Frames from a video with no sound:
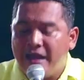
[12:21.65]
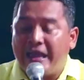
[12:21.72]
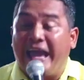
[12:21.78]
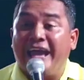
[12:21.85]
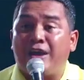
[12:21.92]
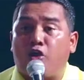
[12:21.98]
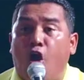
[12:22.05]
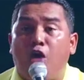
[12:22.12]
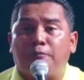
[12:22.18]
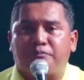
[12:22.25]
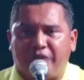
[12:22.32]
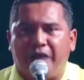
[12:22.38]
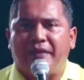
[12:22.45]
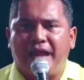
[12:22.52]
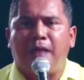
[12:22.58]
en
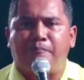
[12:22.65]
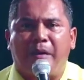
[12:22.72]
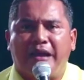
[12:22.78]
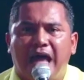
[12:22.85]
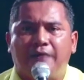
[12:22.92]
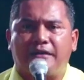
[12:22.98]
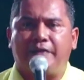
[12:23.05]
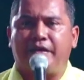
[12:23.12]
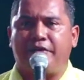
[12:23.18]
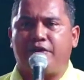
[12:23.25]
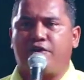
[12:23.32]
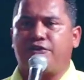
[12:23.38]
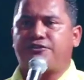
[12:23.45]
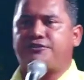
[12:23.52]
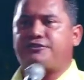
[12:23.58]
contra de la palabra de
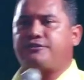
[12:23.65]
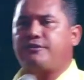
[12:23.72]
Dios.